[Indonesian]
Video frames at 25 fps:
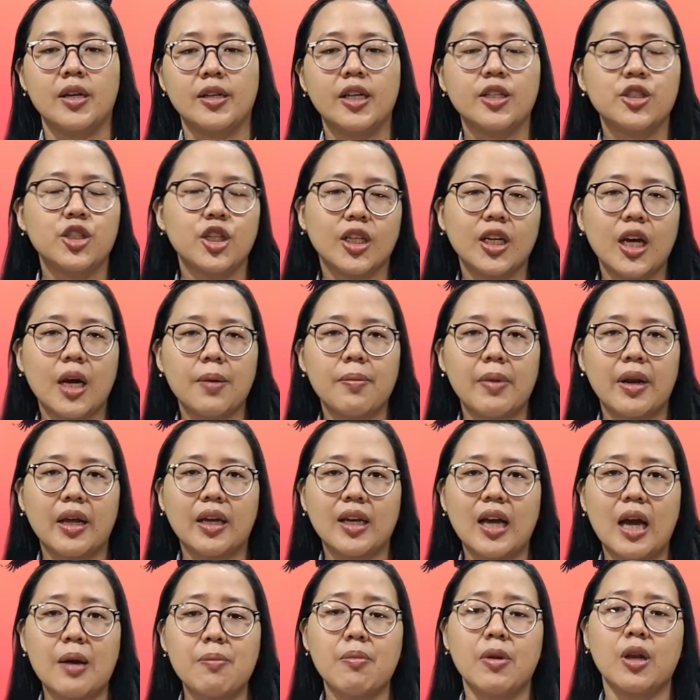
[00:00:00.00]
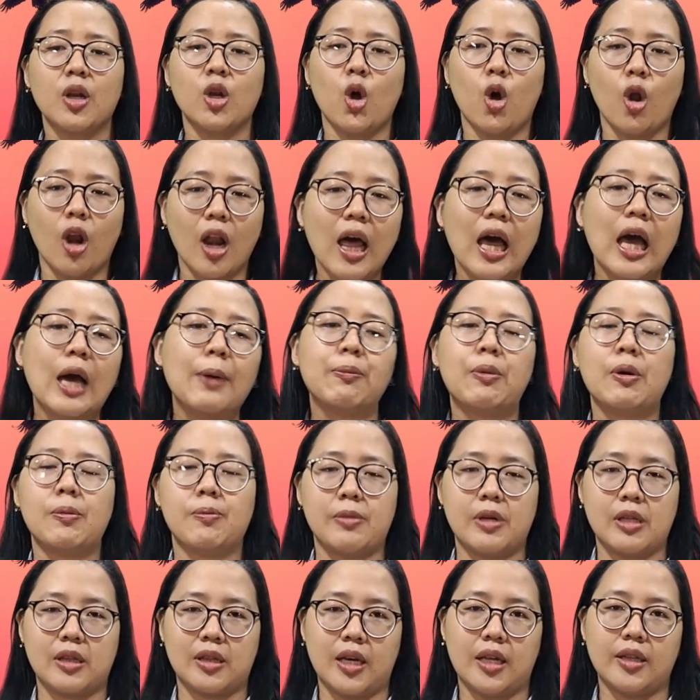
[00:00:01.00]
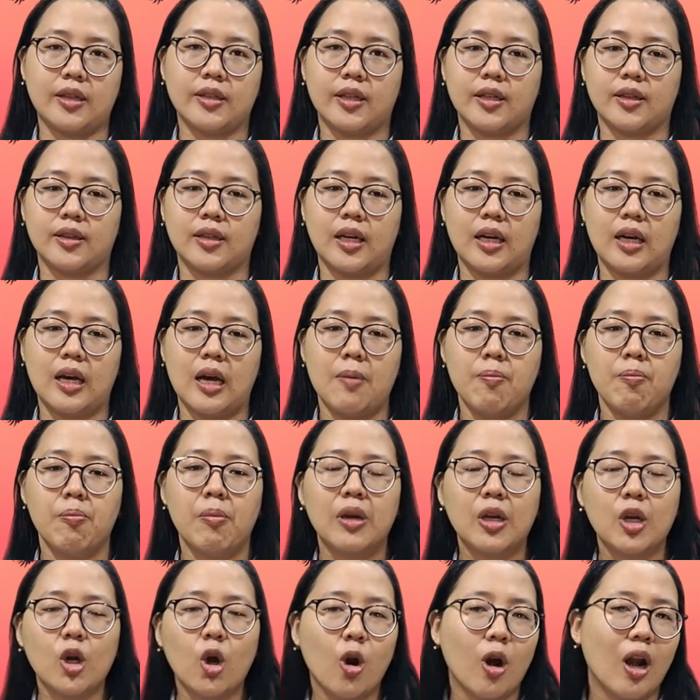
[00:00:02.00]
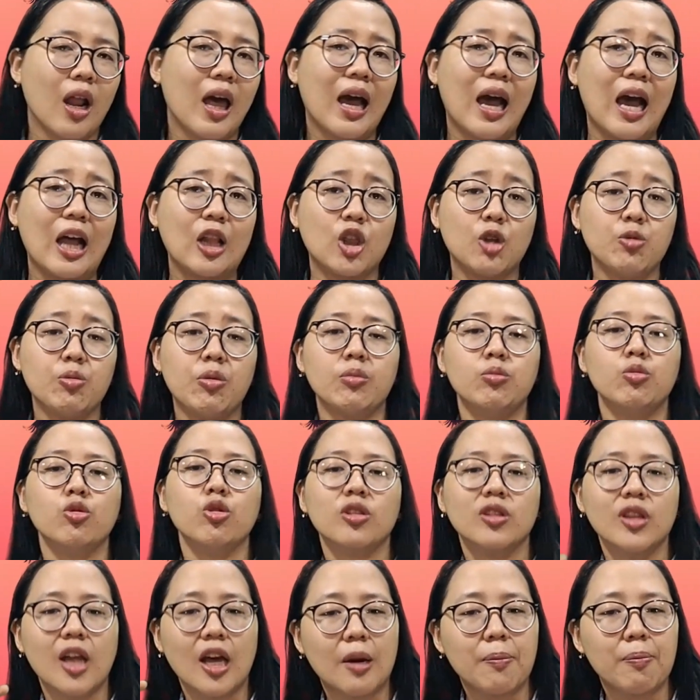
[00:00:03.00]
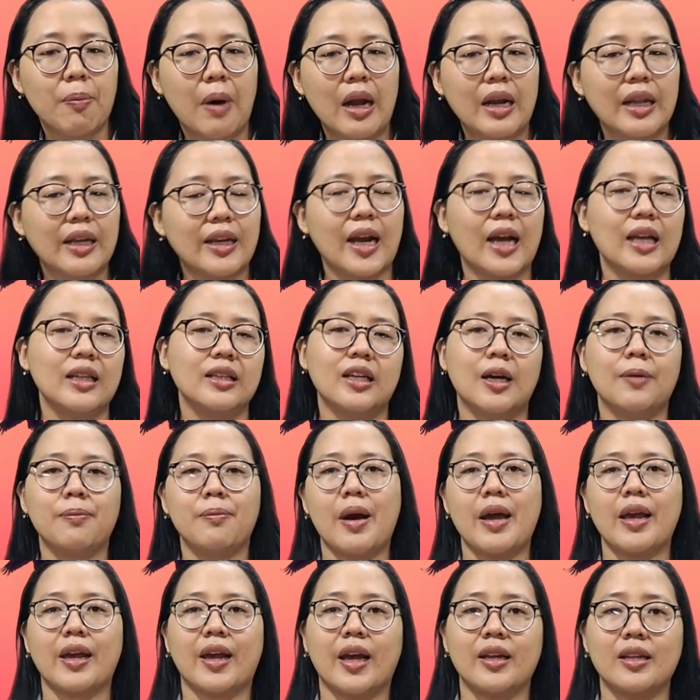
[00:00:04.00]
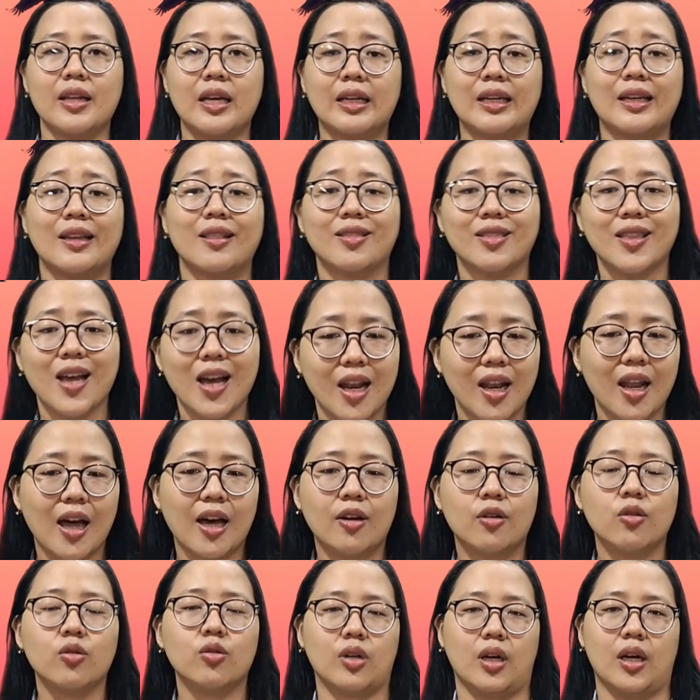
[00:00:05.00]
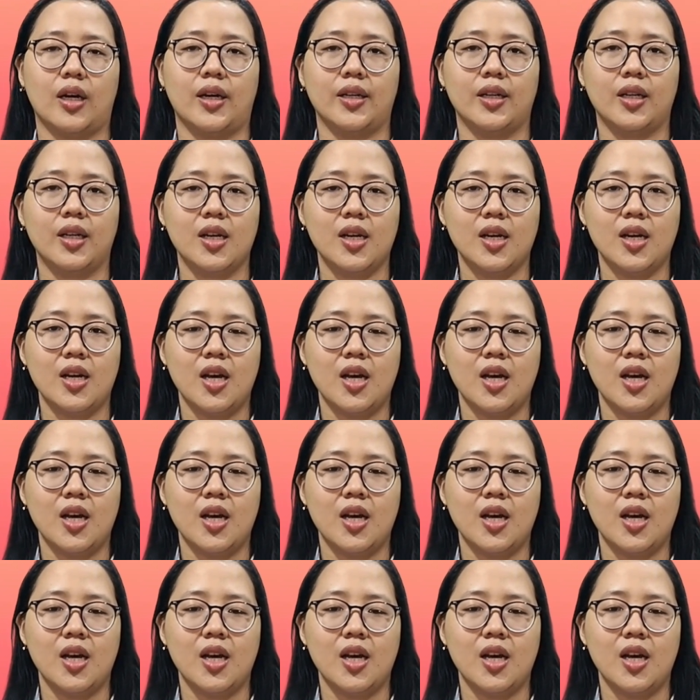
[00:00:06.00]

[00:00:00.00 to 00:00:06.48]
Dan jika mereka menolak pemberitaan kita, menolak atau memutar balikan kebaikan yang kita lakukan,